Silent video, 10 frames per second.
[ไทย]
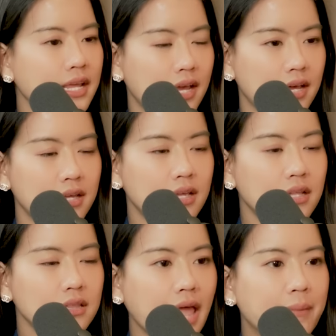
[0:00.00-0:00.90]
ไรเงี้ย
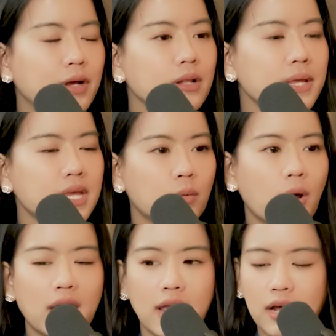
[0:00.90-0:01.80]
แต่มันก็จะมีเขียน
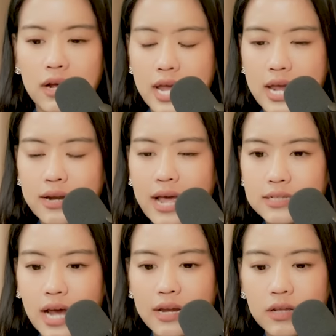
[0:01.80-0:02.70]
ว่าเออเหตุล่า
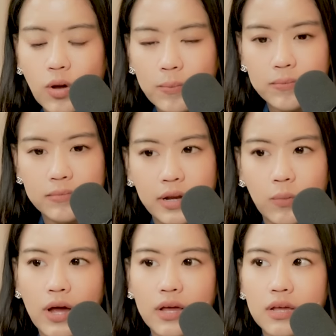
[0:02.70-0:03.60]
ช้าเนี่ยต้องหมายถึ
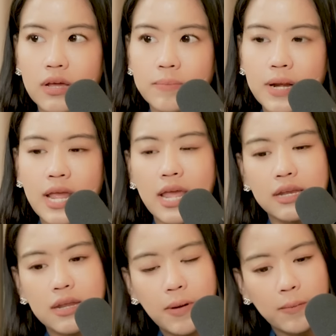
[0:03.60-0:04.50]
งว่าเป็นเห
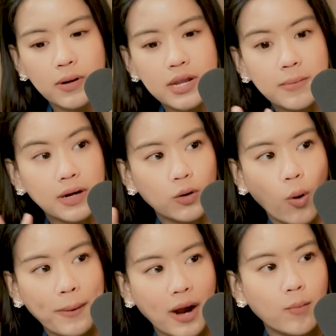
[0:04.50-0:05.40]
ตุที่แบบบางทีมันกระ
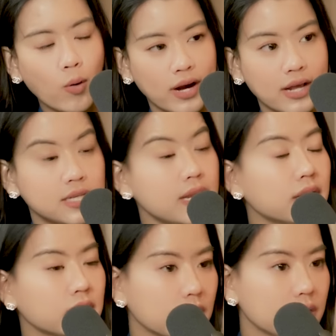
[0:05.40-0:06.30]
ทบทั้งหมดอ่ะเช่น
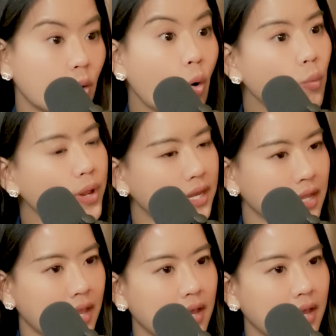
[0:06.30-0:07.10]
อย่างโควิดอย่าง